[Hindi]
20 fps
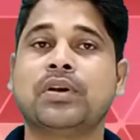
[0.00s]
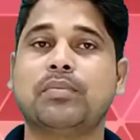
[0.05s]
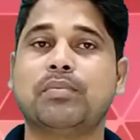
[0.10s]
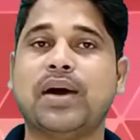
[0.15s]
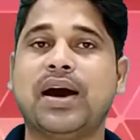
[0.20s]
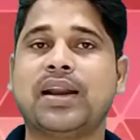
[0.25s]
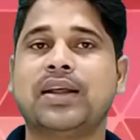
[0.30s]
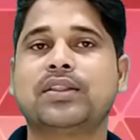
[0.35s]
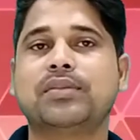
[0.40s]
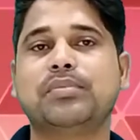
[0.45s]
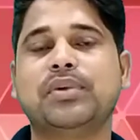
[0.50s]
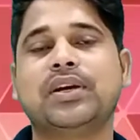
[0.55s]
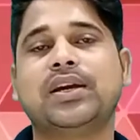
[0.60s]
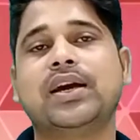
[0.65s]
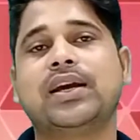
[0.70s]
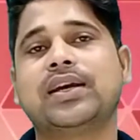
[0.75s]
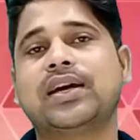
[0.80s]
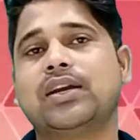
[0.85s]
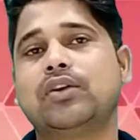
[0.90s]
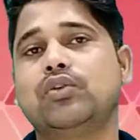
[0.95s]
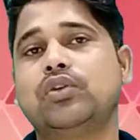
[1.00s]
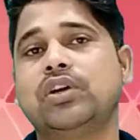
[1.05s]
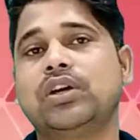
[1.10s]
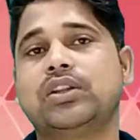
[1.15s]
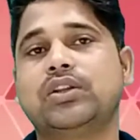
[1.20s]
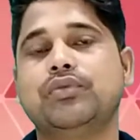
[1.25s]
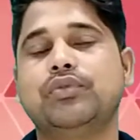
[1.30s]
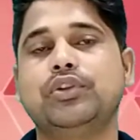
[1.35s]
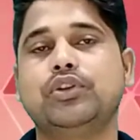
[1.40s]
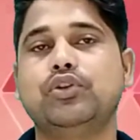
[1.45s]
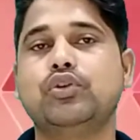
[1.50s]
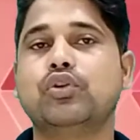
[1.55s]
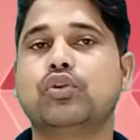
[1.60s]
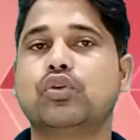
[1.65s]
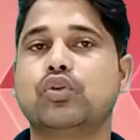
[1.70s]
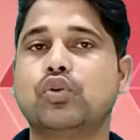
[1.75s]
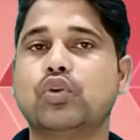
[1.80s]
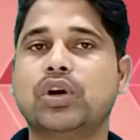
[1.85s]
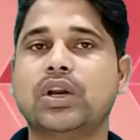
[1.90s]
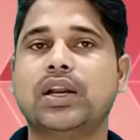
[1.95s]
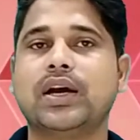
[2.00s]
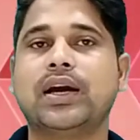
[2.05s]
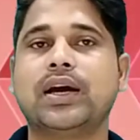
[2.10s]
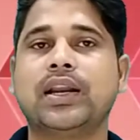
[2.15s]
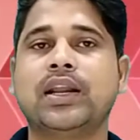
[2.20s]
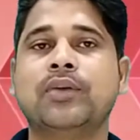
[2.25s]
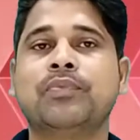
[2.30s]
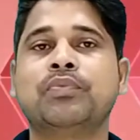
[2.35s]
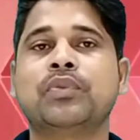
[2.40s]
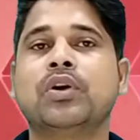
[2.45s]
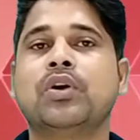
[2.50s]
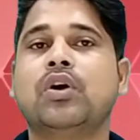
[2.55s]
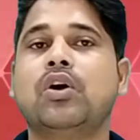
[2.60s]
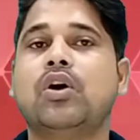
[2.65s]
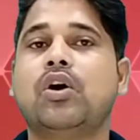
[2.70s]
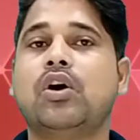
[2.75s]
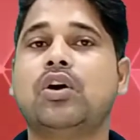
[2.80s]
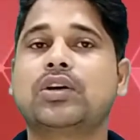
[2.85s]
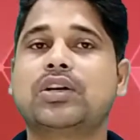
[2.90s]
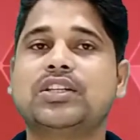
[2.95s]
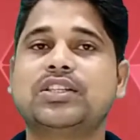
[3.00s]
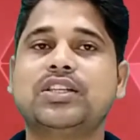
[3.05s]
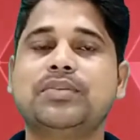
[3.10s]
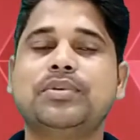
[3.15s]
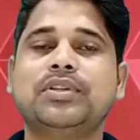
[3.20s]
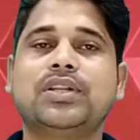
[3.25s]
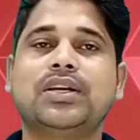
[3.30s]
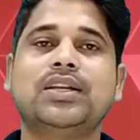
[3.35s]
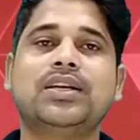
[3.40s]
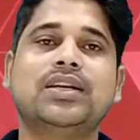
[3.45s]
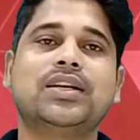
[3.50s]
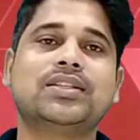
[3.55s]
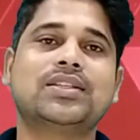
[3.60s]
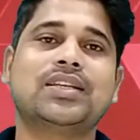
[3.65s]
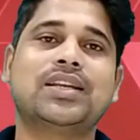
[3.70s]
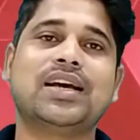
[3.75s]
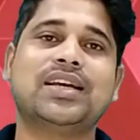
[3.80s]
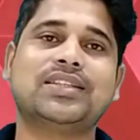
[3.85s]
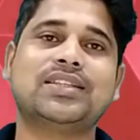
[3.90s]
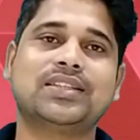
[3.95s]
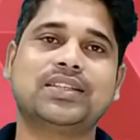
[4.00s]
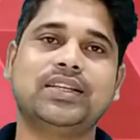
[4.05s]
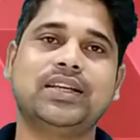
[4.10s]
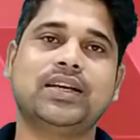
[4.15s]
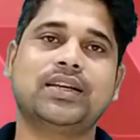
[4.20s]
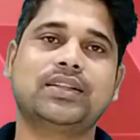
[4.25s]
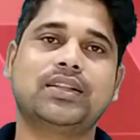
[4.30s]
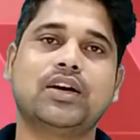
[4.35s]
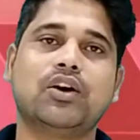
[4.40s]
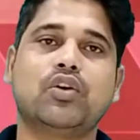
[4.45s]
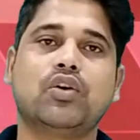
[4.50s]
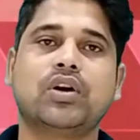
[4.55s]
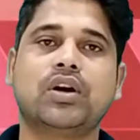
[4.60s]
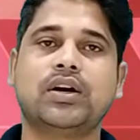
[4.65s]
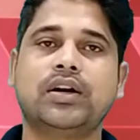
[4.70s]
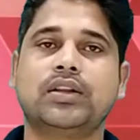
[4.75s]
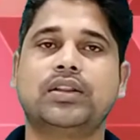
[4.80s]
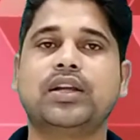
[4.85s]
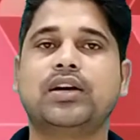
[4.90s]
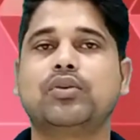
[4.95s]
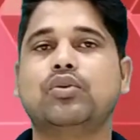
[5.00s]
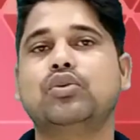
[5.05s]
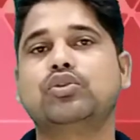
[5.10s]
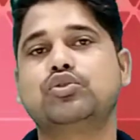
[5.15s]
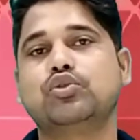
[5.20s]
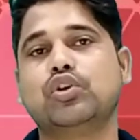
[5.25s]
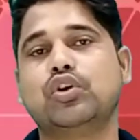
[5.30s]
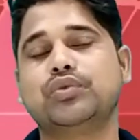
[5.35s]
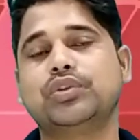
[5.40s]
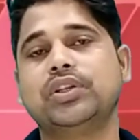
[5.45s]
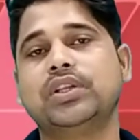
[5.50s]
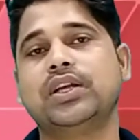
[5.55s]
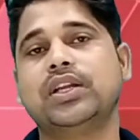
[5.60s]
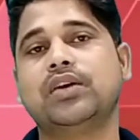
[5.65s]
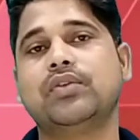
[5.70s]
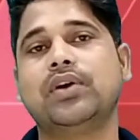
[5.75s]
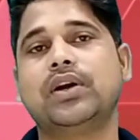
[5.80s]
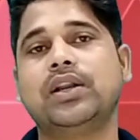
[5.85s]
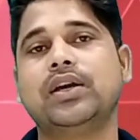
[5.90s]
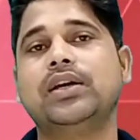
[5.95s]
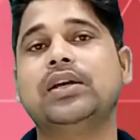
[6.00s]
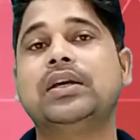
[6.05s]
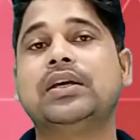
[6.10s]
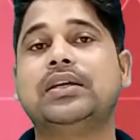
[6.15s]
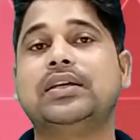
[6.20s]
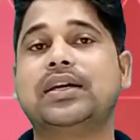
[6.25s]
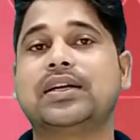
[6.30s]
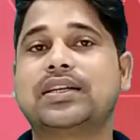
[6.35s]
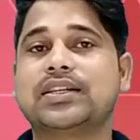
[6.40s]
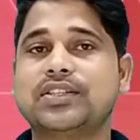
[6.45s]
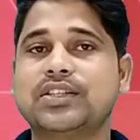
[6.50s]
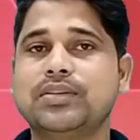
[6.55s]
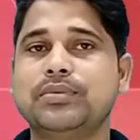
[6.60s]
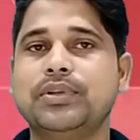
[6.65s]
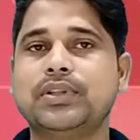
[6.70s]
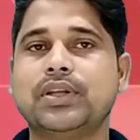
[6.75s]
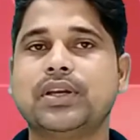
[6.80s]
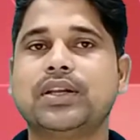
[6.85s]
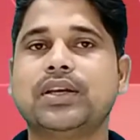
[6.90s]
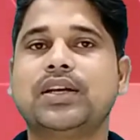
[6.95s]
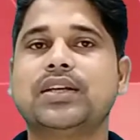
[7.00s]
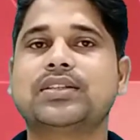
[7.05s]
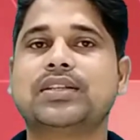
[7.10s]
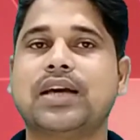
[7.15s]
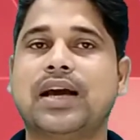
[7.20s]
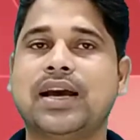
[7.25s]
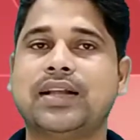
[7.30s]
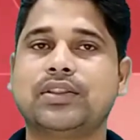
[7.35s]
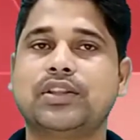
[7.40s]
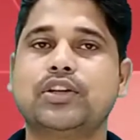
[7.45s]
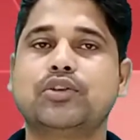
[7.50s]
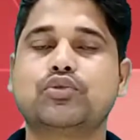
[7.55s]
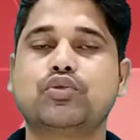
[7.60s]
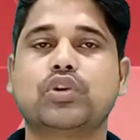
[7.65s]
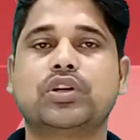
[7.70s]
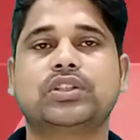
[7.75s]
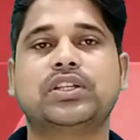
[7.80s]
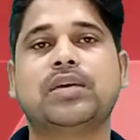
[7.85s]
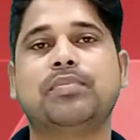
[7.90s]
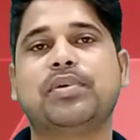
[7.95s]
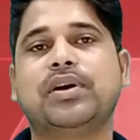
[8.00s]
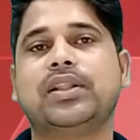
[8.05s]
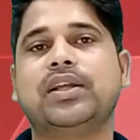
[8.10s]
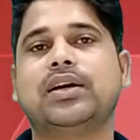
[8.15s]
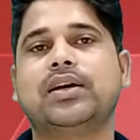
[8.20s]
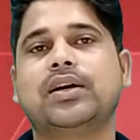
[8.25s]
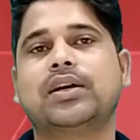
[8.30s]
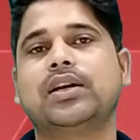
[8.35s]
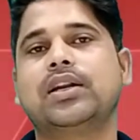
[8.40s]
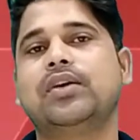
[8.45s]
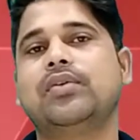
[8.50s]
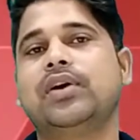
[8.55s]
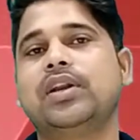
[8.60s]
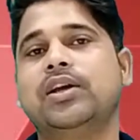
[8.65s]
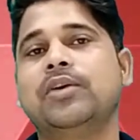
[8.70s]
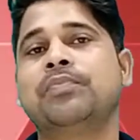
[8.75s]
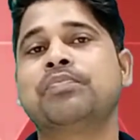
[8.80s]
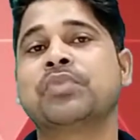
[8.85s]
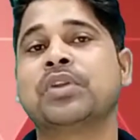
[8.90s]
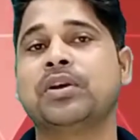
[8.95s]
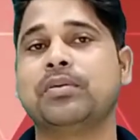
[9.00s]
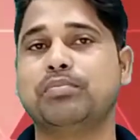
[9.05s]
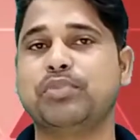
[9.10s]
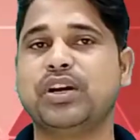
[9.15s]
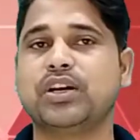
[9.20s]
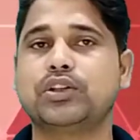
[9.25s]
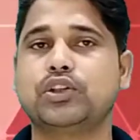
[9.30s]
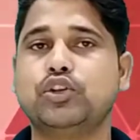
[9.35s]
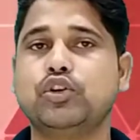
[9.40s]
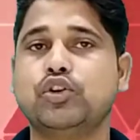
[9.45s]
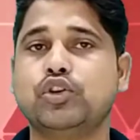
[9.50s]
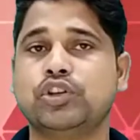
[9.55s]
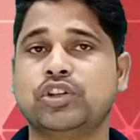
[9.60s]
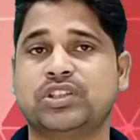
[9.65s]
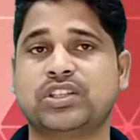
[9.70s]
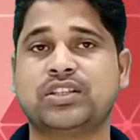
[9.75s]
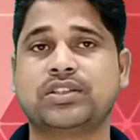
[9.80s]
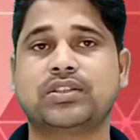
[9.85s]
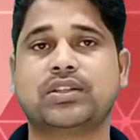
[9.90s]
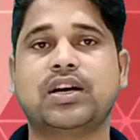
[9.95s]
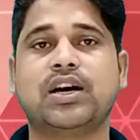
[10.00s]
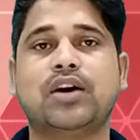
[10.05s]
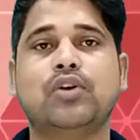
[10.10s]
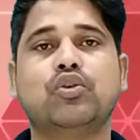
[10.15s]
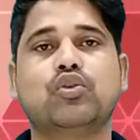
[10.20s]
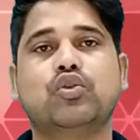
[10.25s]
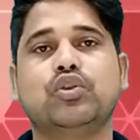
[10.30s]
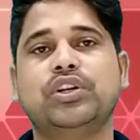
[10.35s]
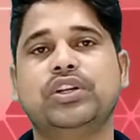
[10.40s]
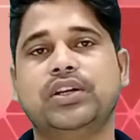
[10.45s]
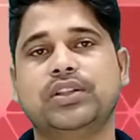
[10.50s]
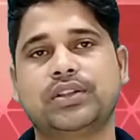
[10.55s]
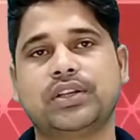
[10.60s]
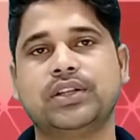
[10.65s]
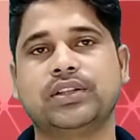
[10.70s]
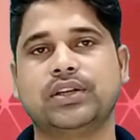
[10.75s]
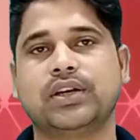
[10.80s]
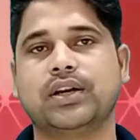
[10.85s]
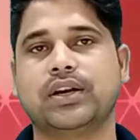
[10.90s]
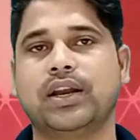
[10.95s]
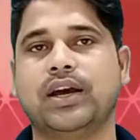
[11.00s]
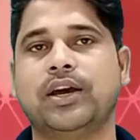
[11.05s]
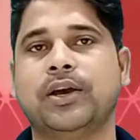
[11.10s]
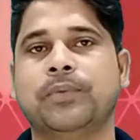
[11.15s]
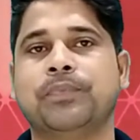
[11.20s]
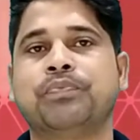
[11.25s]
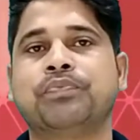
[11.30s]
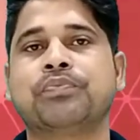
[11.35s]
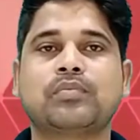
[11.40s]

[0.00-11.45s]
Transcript: भारत में गैर कानूनी गतिविधियों को रोक लगाना और किसी भी तरीके से राष्ट्र की एकता और अखंडता को चुनौती देने वाले या किसी भी तरीके से आंतरिक सुरक्षा पैदा करने वाले व्यक्तियों या संस्थाओं को नियंत्रित करना है